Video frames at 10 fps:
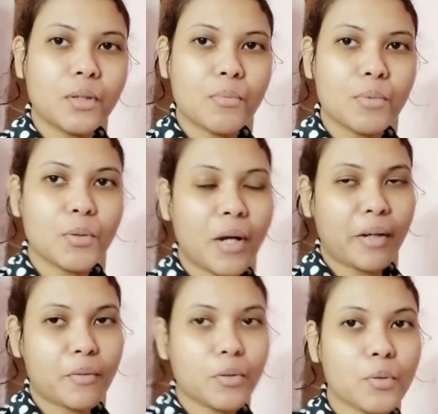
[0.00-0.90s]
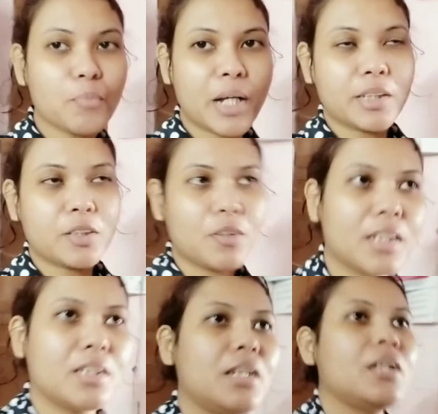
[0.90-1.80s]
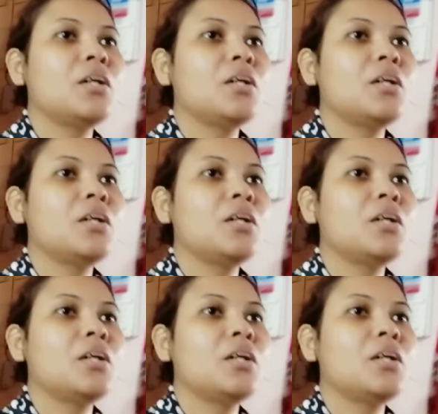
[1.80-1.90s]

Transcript: তবে ও এখন খুব ব্যস্ত আছে